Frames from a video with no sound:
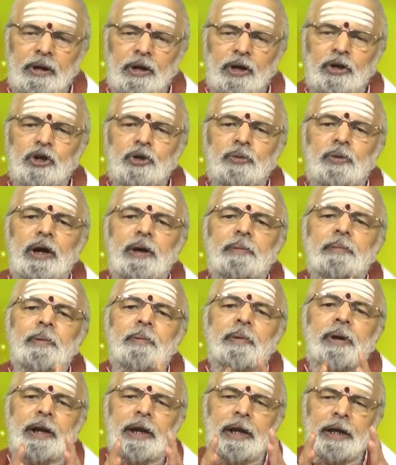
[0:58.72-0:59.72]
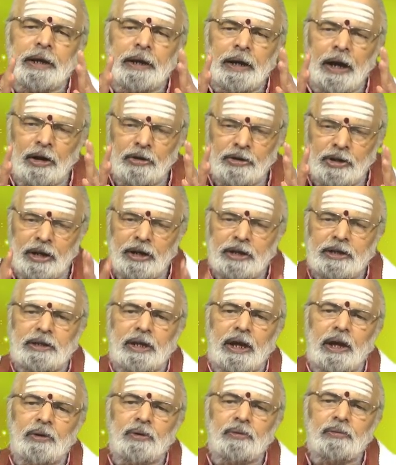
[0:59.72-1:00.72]
ఎదుటి వాళ్ళు మిమ్మల్ని
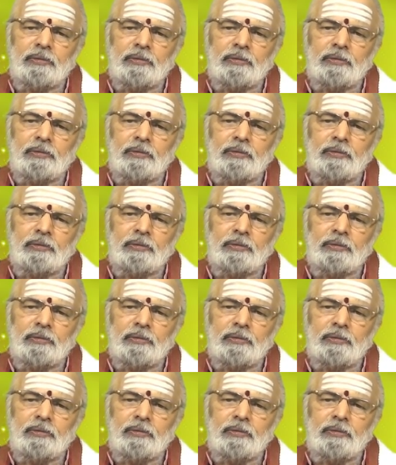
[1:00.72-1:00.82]
అనుసరిస్తారు